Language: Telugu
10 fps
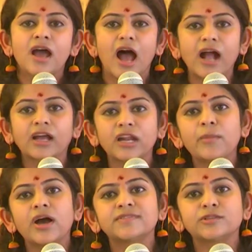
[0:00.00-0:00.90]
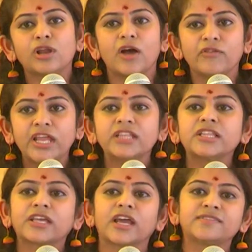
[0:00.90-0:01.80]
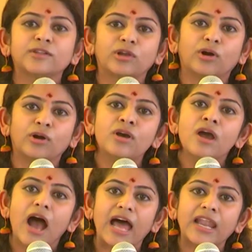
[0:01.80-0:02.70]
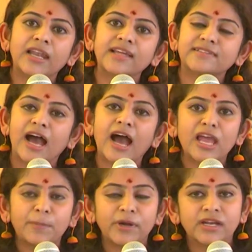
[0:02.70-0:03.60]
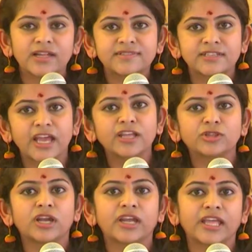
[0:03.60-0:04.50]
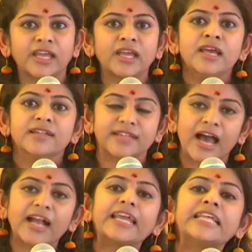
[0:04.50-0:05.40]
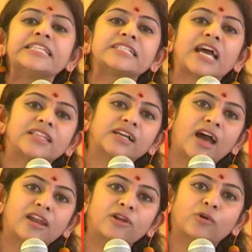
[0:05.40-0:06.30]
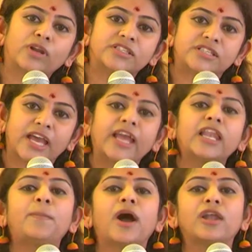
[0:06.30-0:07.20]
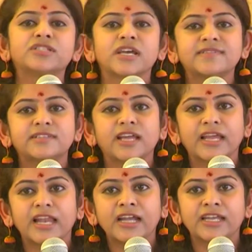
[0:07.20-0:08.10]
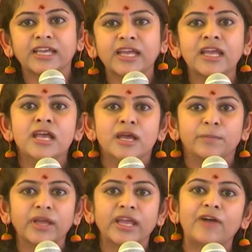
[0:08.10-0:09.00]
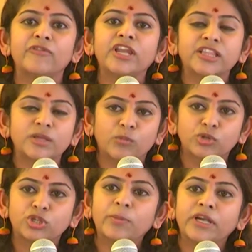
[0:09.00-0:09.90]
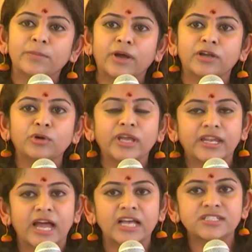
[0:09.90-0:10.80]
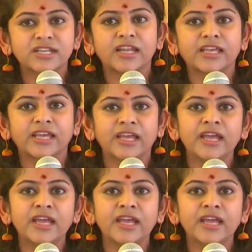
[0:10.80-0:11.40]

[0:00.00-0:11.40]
అక్రమాస్తులు అవినీతి కేసుల్లో అలానే సహాయపడిన స్నేహితులని సహకరించిన అధికారులను కూడా జైళ్ల పాలు చేసిన ఇలాంటి మీ అవినీతి ముద్దు బిడ్డ మడుకు ఈ రాష్ట్రానికి